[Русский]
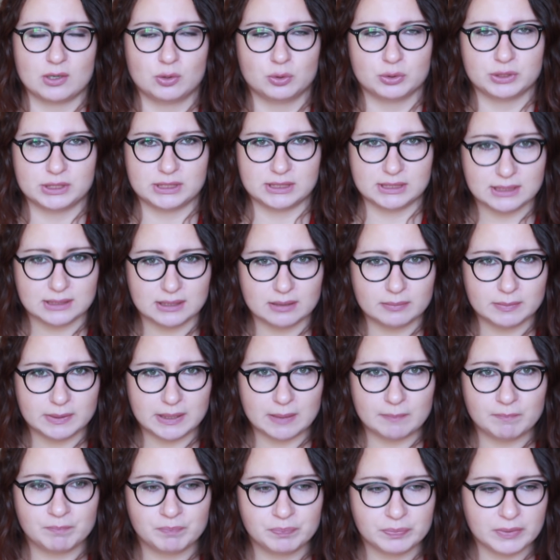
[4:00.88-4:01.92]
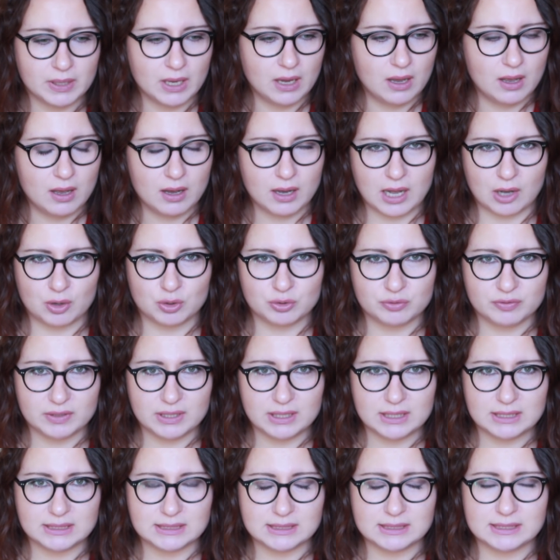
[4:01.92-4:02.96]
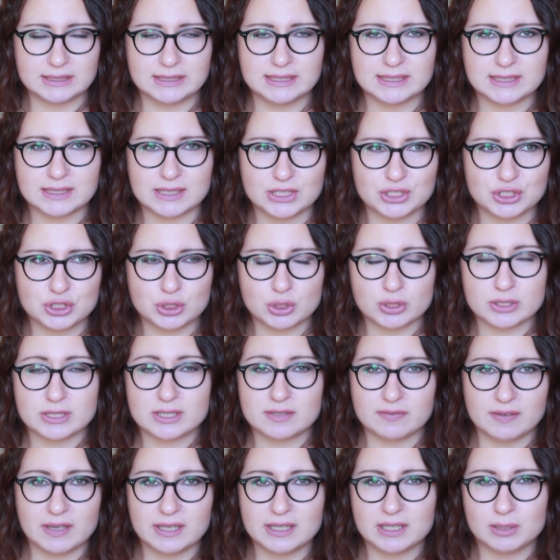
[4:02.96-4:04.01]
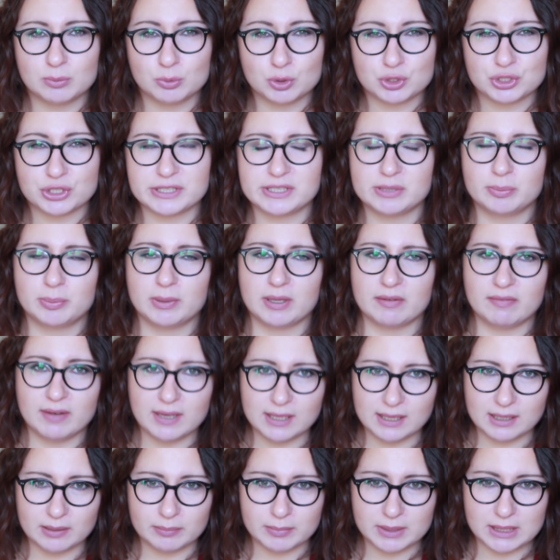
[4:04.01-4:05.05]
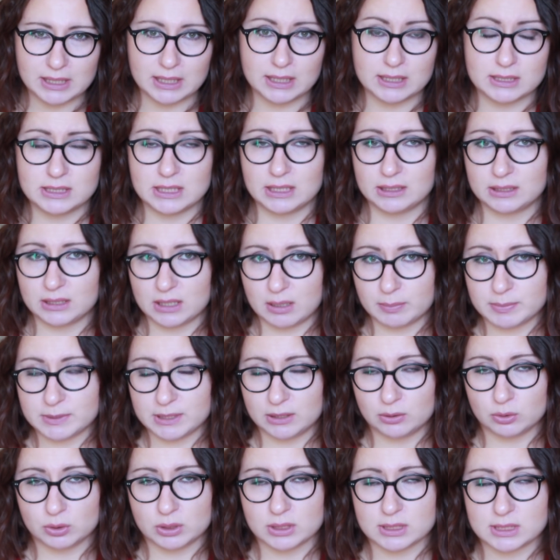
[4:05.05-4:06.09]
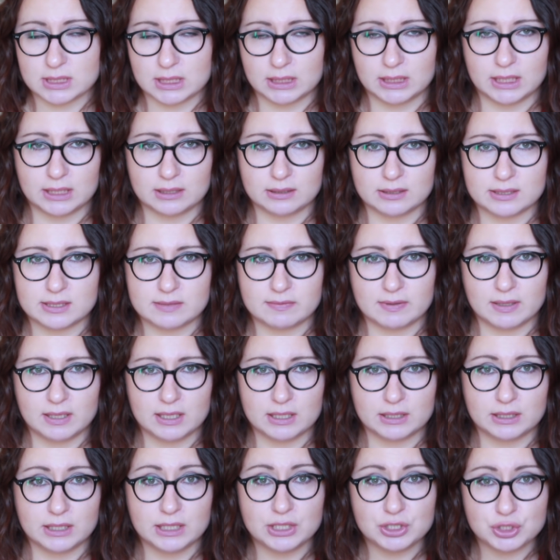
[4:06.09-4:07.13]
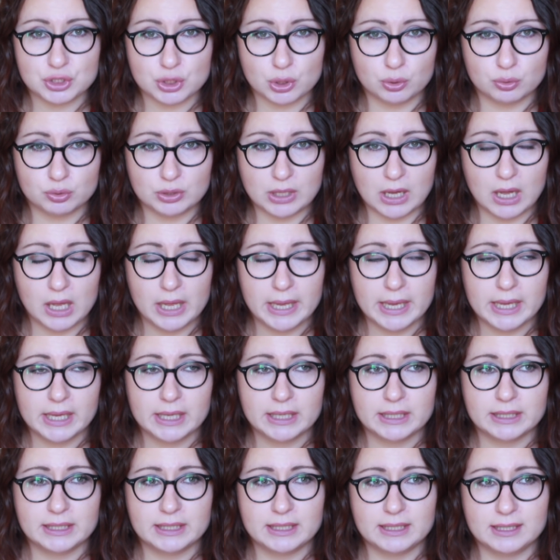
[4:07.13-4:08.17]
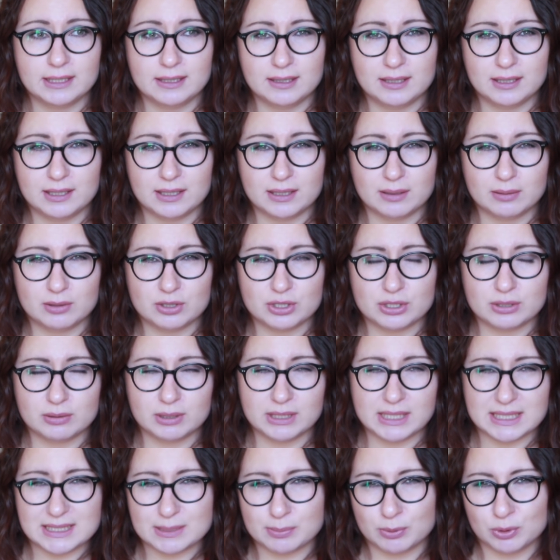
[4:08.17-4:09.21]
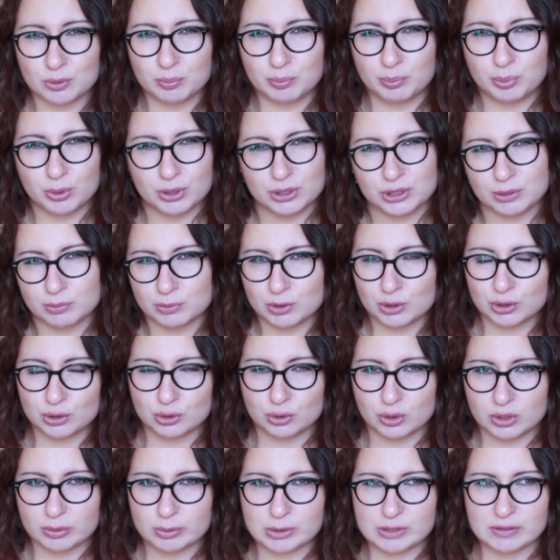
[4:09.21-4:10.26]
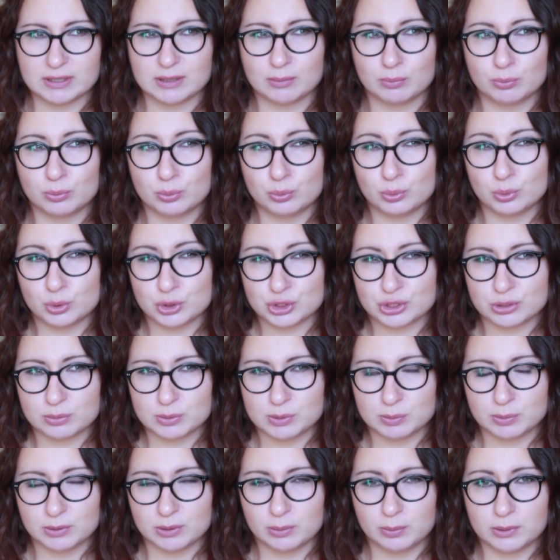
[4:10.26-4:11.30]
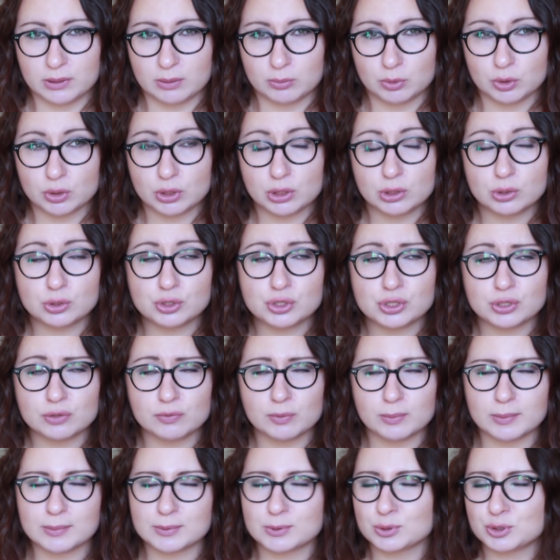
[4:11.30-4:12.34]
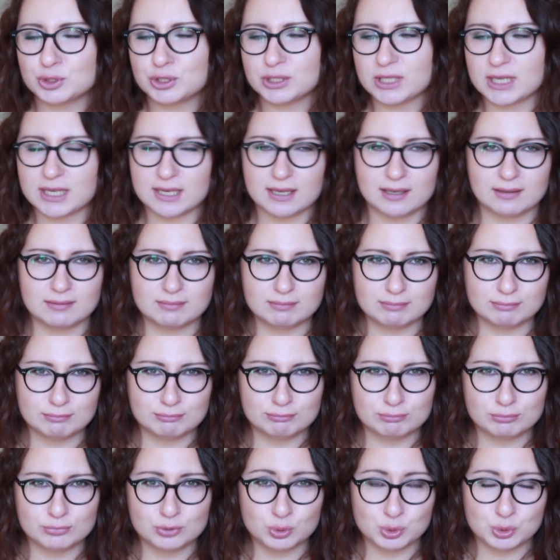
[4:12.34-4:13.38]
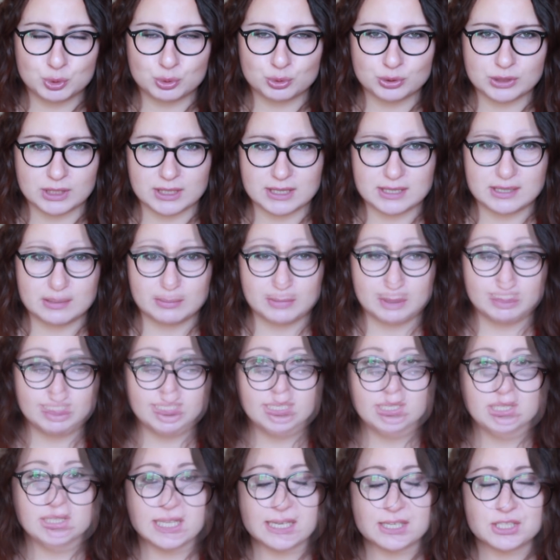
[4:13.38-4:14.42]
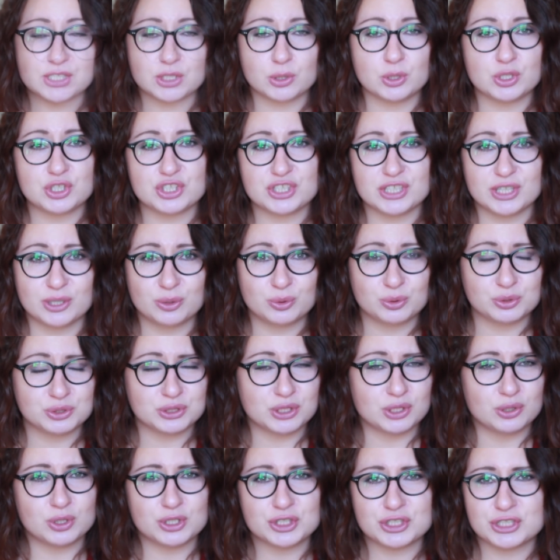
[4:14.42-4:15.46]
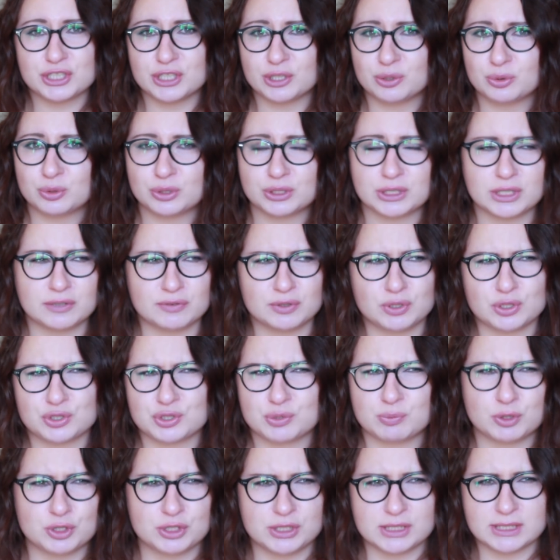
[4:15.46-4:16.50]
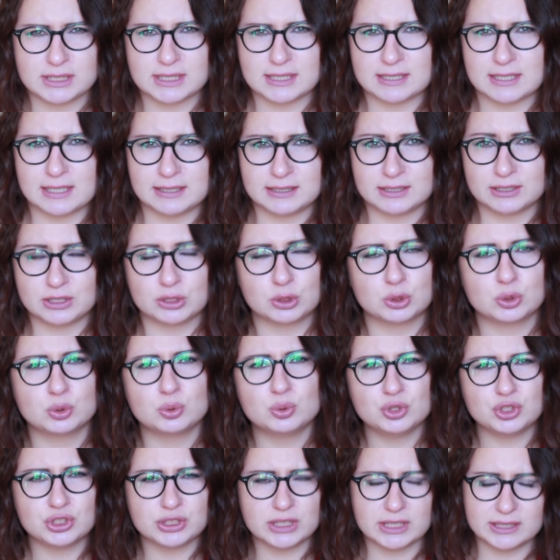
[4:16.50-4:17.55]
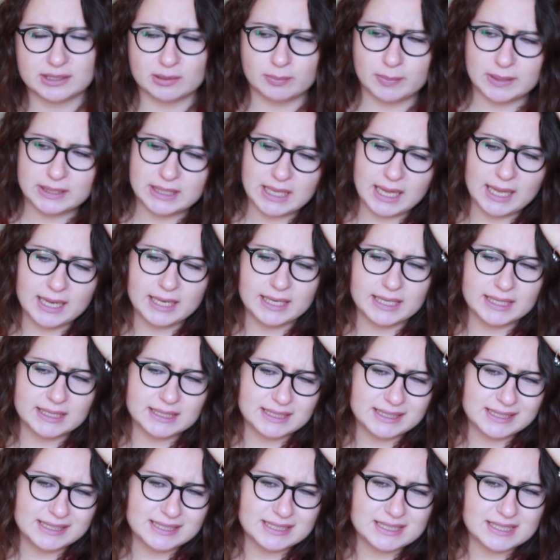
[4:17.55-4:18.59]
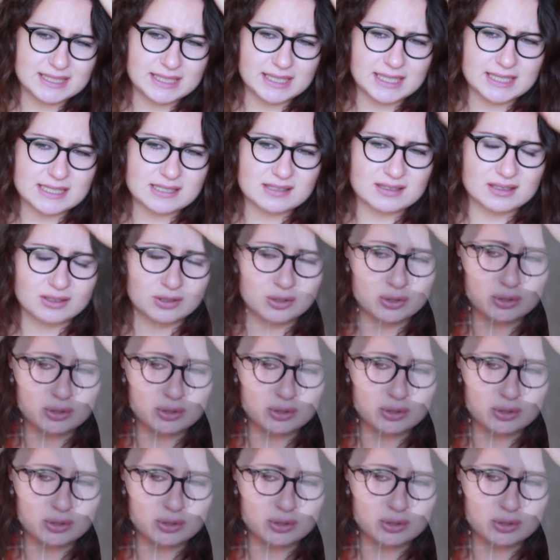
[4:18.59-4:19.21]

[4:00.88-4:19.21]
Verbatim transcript: как он сидит на мне, как он выглядит. Единственное, что цвет немножко тепловат для меня, хотя это абсолютно стандартный цвет для тренч-коута. И если бы он был немного другим цветом, может быть, было бы намного лучше, но в любом случае я научусь, как с ним работать. И также кожаная куртка. Кожаная куртка, вы тоже можете сказать, это скучно, это банально, это неинтересно,